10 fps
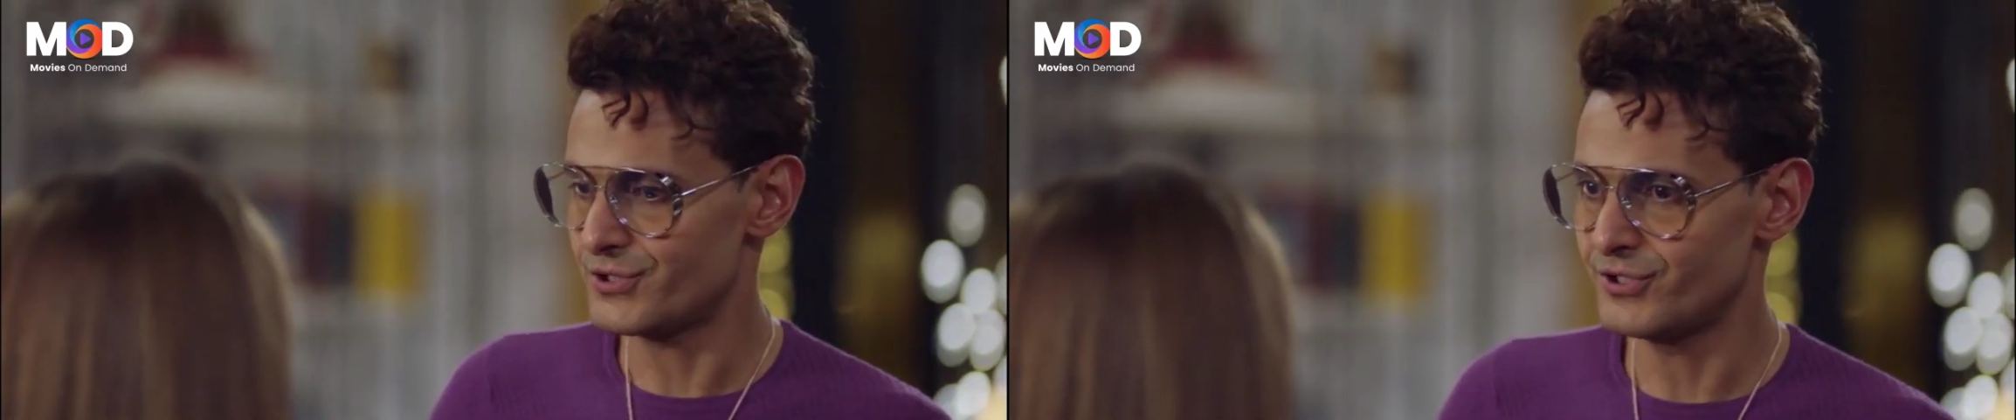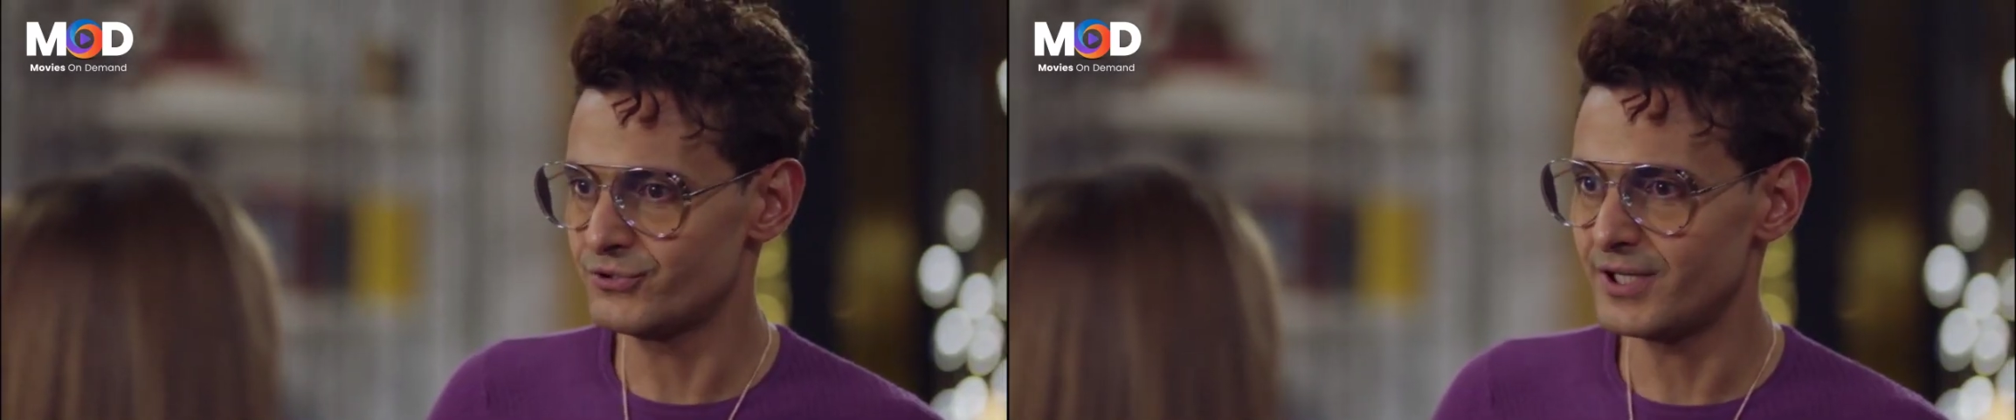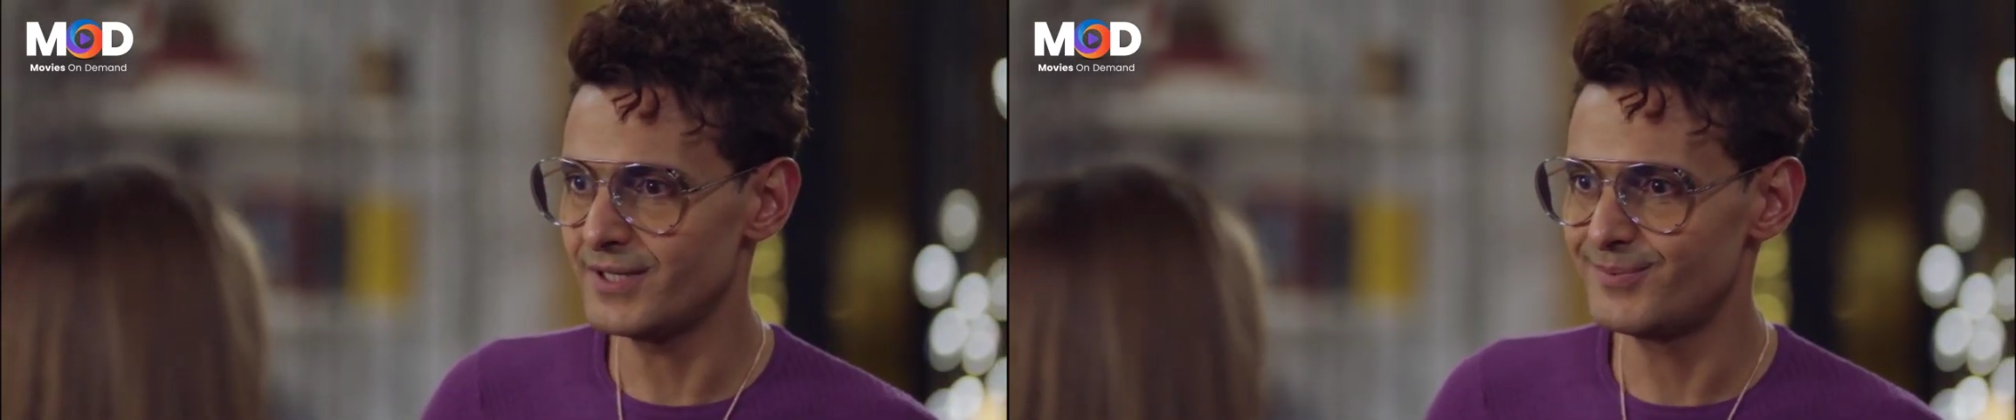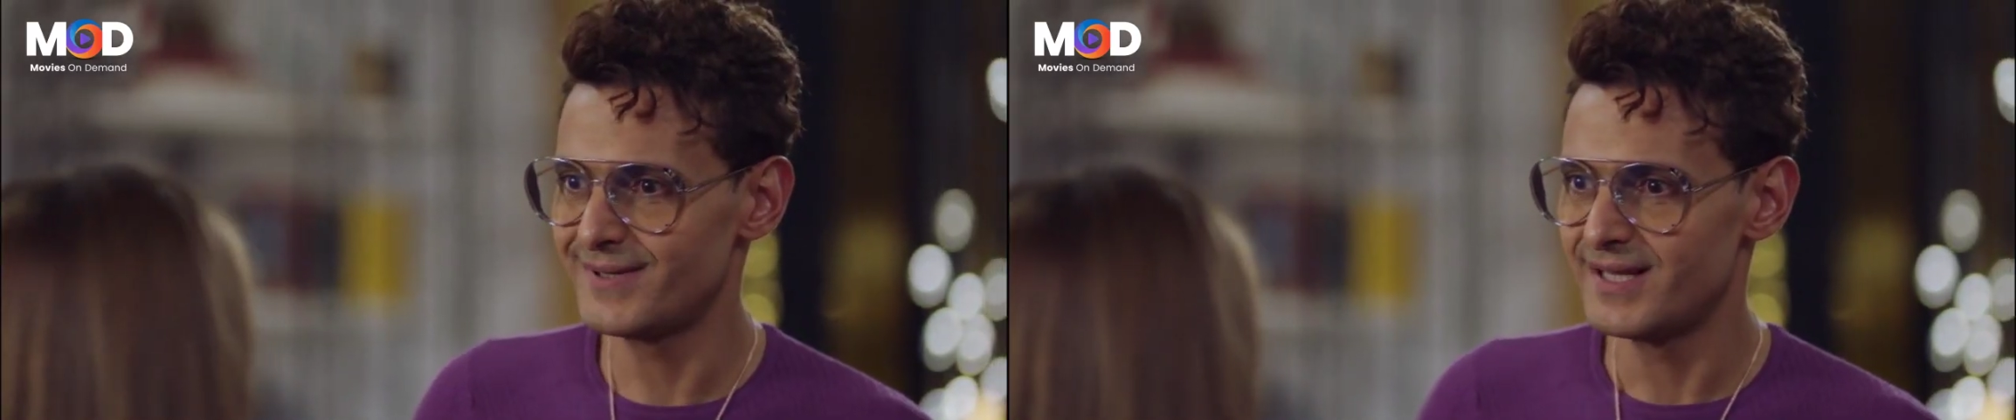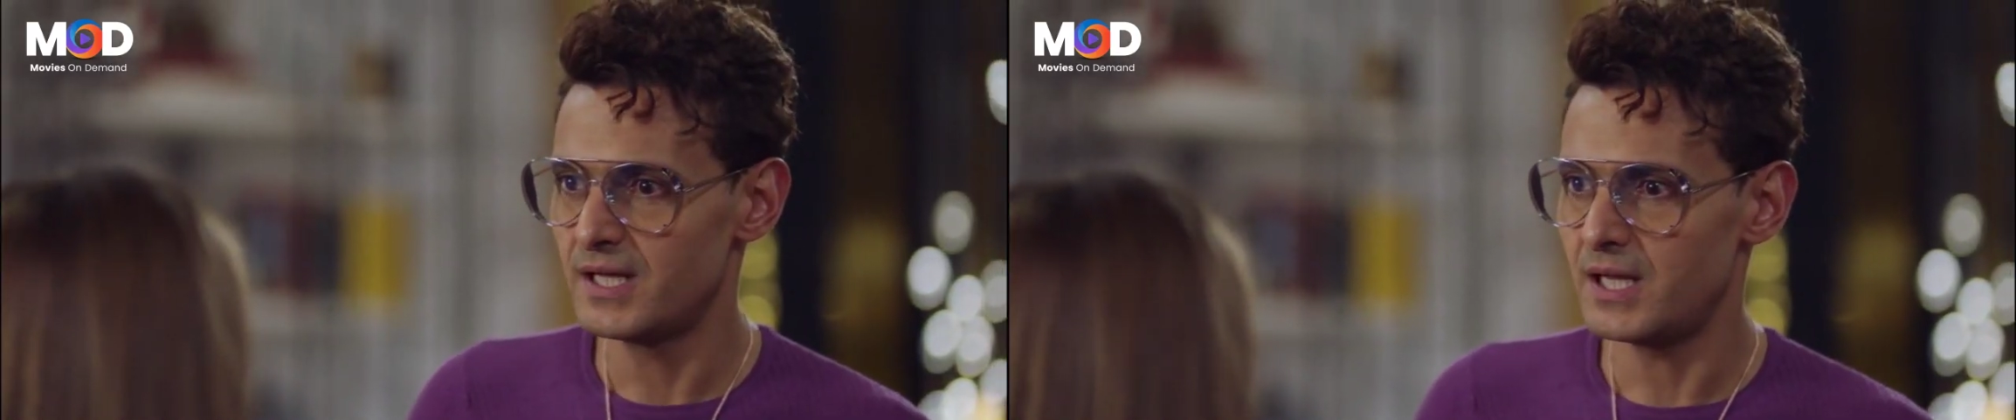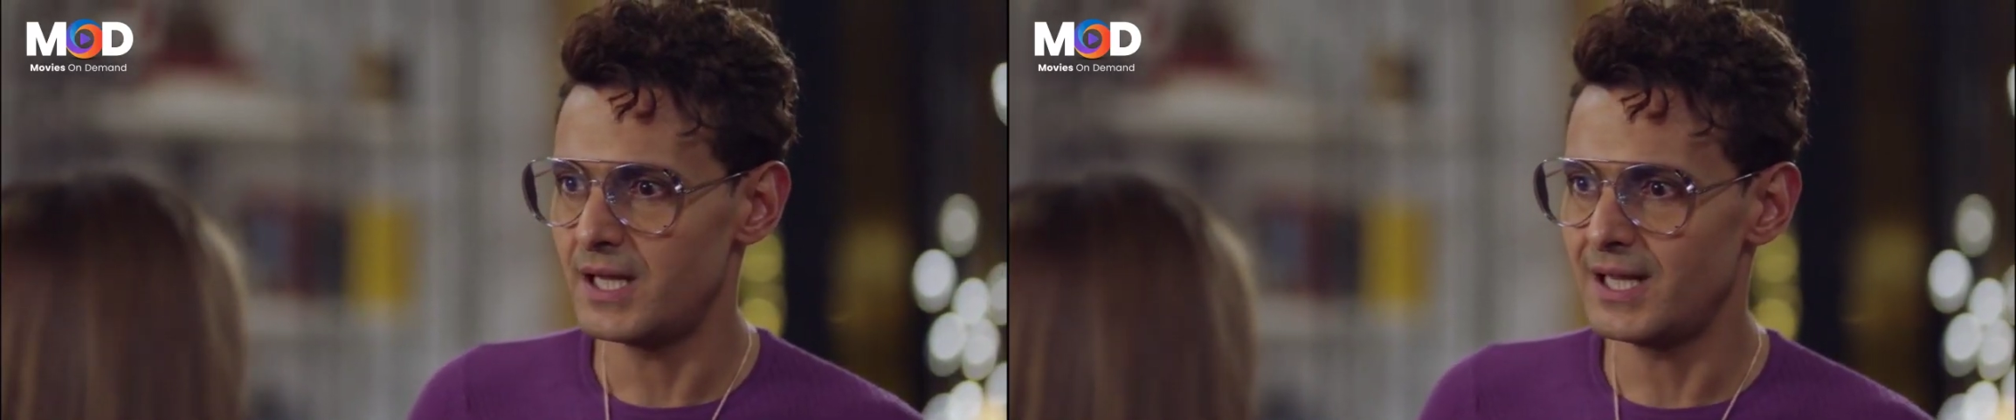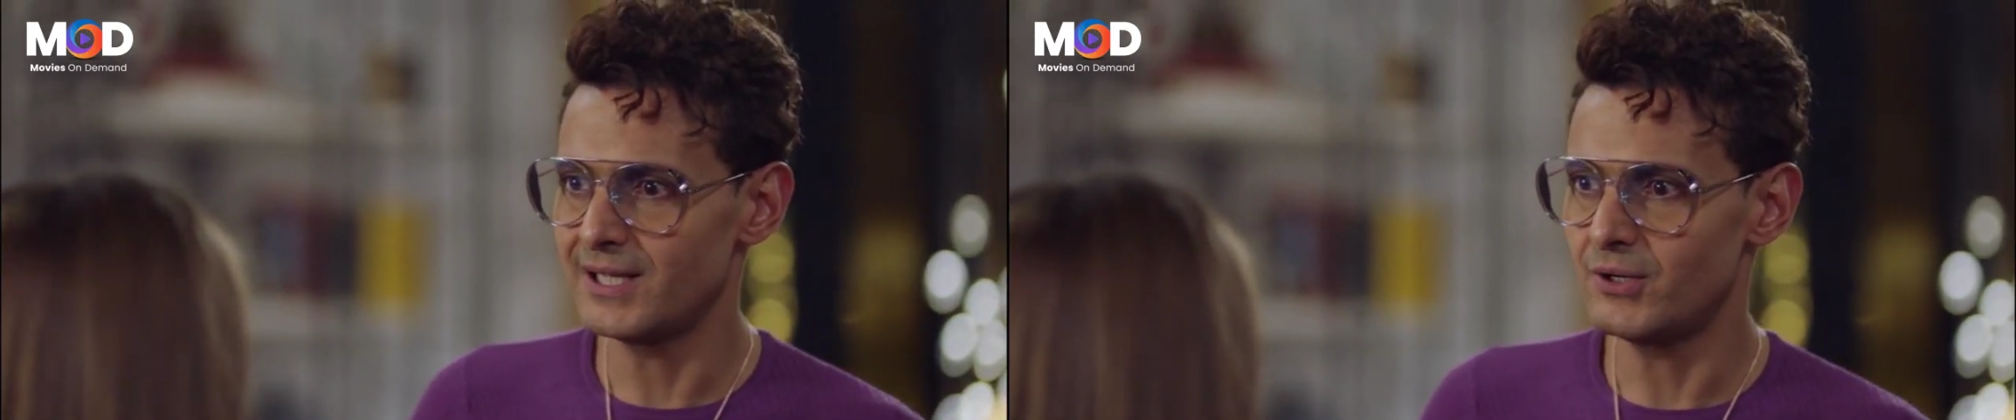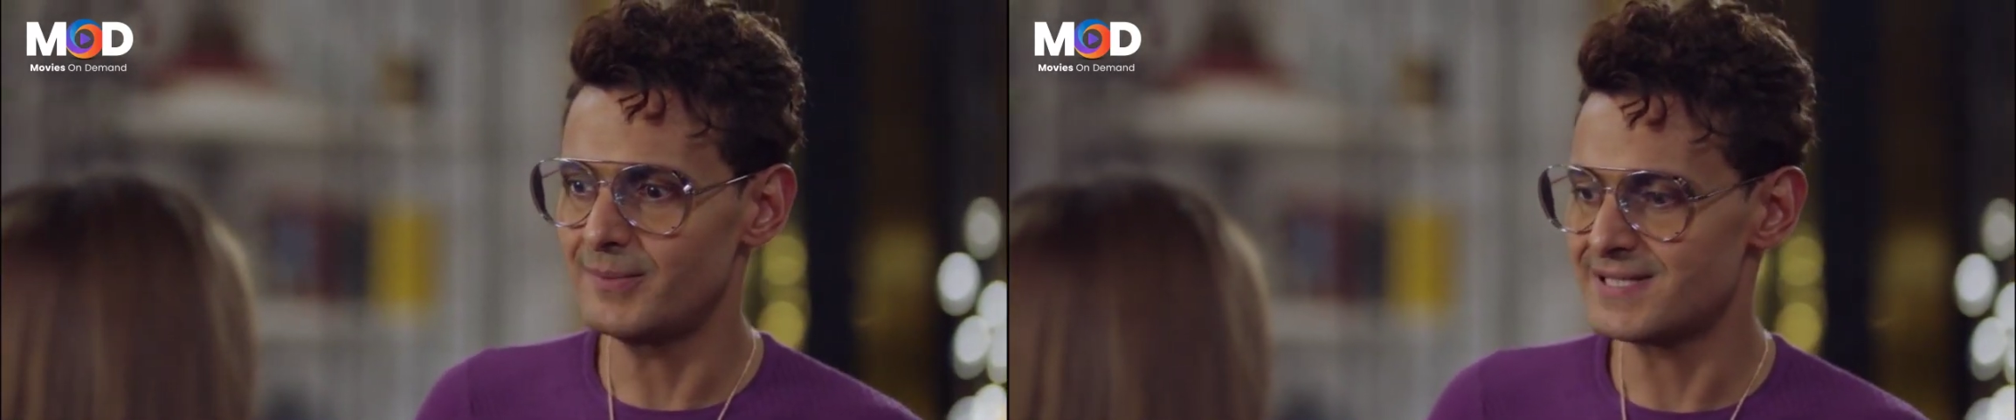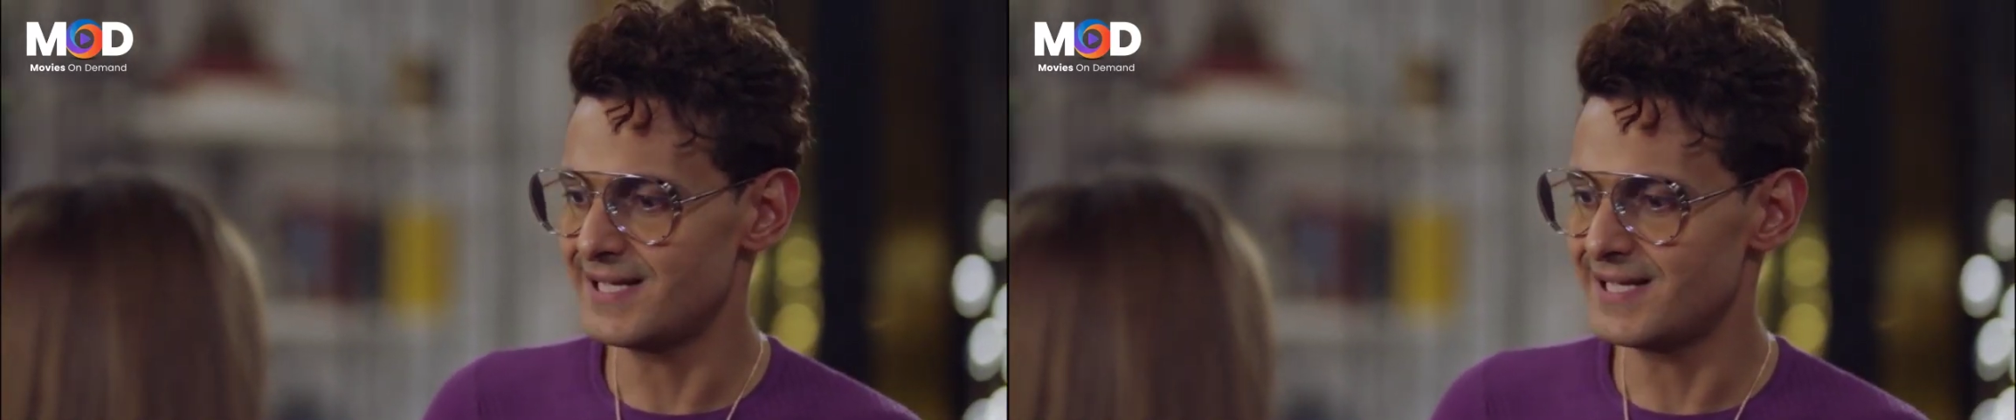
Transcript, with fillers: كل سنة وانت طيب؟ ايوه